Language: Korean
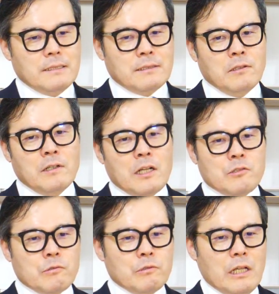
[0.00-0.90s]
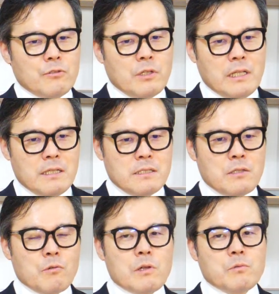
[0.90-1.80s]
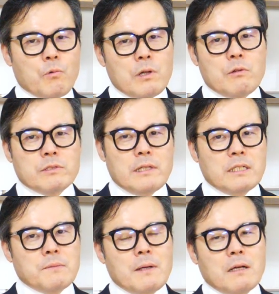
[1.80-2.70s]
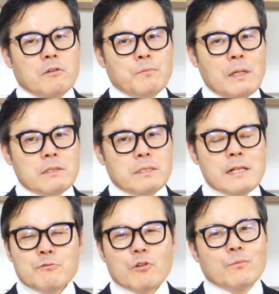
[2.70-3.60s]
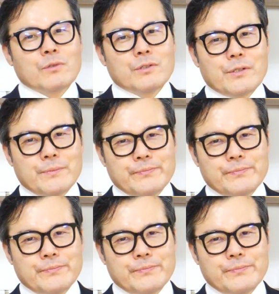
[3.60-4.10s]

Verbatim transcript: 그걸 가지고 나중에 다시 서울에 올라왔을 때는 그만한 걸 살 수가 없는 거죠.